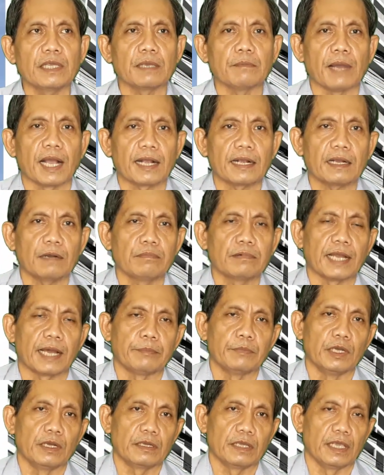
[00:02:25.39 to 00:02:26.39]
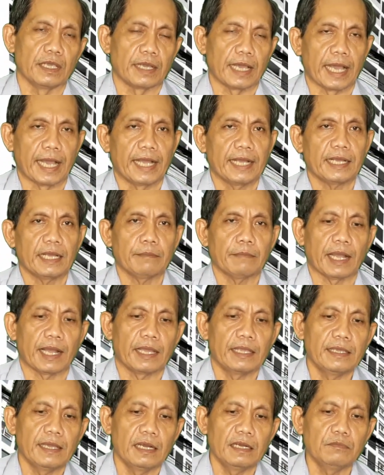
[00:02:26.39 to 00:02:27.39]
thì bạn không làm được gì cả các bạn
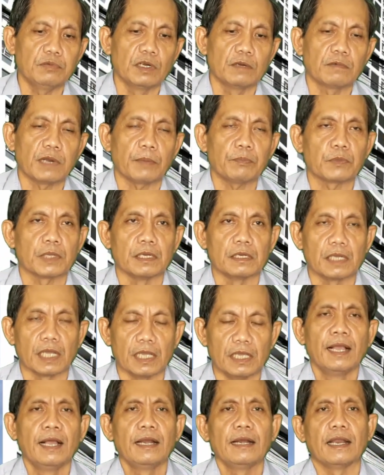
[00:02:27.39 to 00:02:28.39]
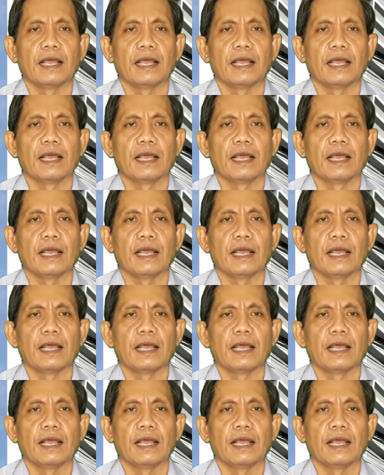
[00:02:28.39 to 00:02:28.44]
hãy nhớ phương pháp tự kỷ